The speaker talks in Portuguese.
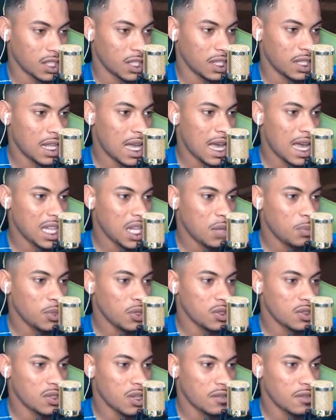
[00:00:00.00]
Que nada,
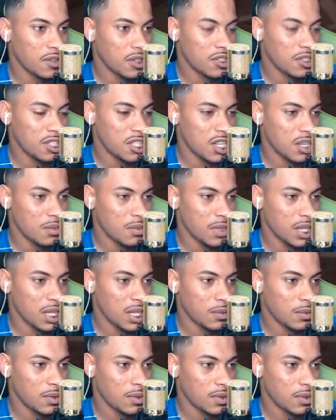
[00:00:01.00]
pô, só uma voltinha
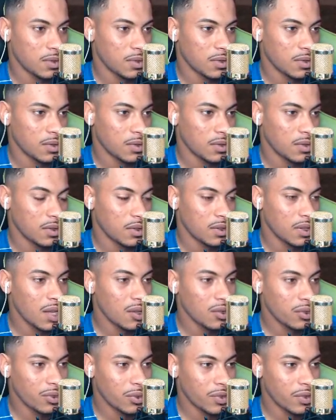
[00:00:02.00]
mesmo.
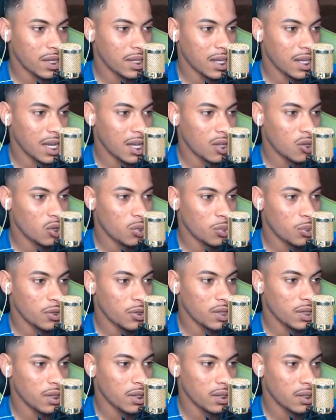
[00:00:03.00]
Não, tu vai na, garupa,
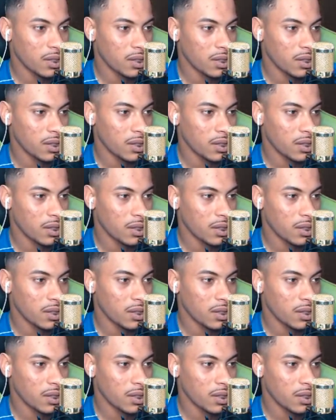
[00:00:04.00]
não, né,